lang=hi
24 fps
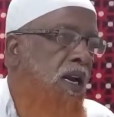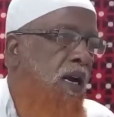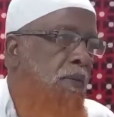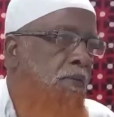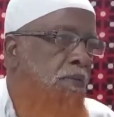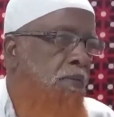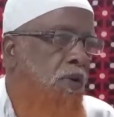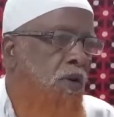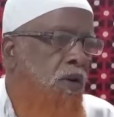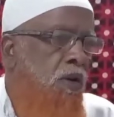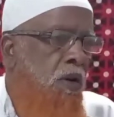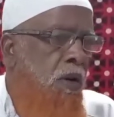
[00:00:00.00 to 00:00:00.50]
नाम
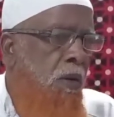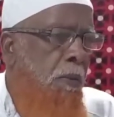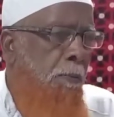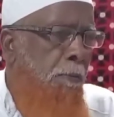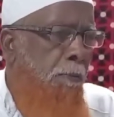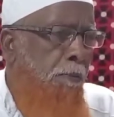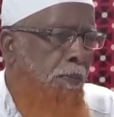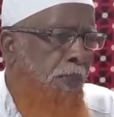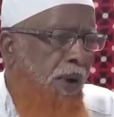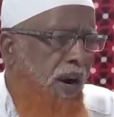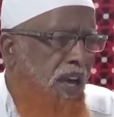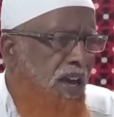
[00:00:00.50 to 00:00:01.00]

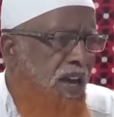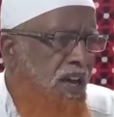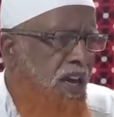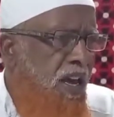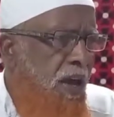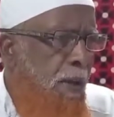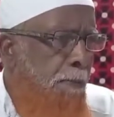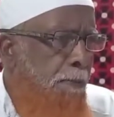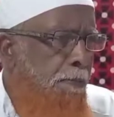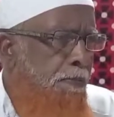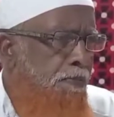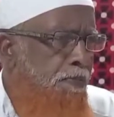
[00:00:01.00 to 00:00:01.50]
बड़े
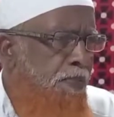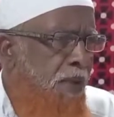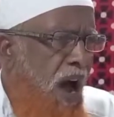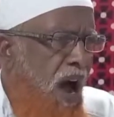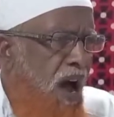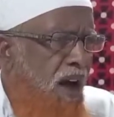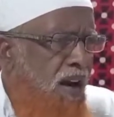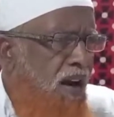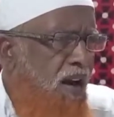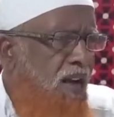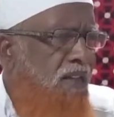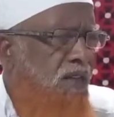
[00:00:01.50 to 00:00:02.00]
ही
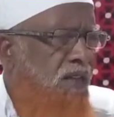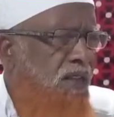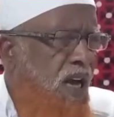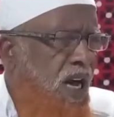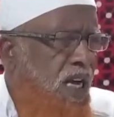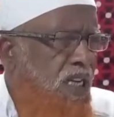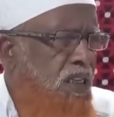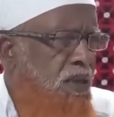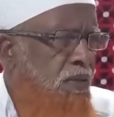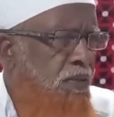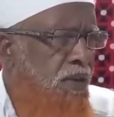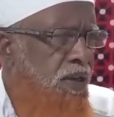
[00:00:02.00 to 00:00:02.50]
प्यारे
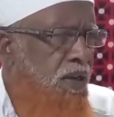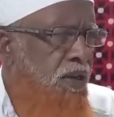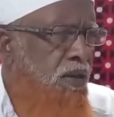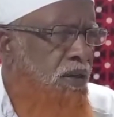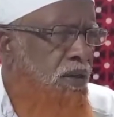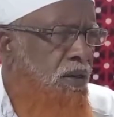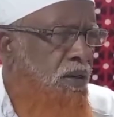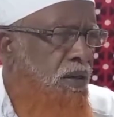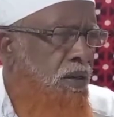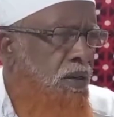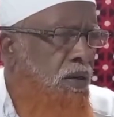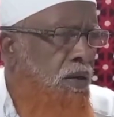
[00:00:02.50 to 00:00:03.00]
अंदाज में
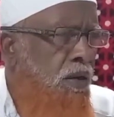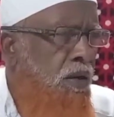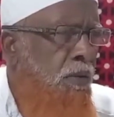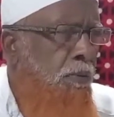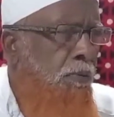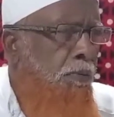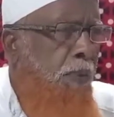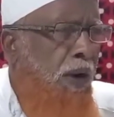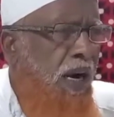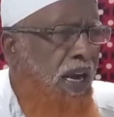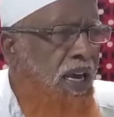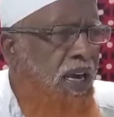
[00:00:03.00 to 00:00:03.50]

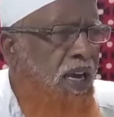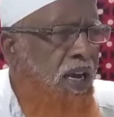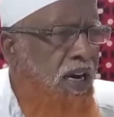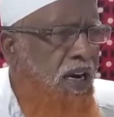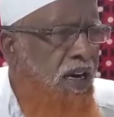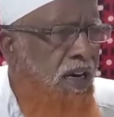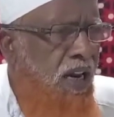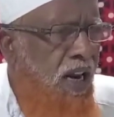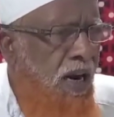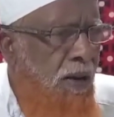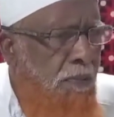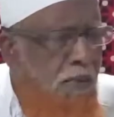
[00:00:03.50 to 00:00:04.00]
बड़े ही
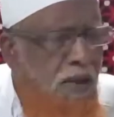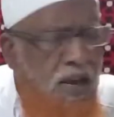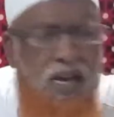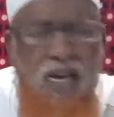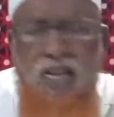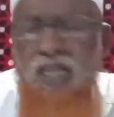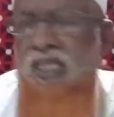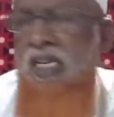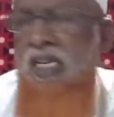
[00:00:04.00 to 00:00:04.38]
नरमी के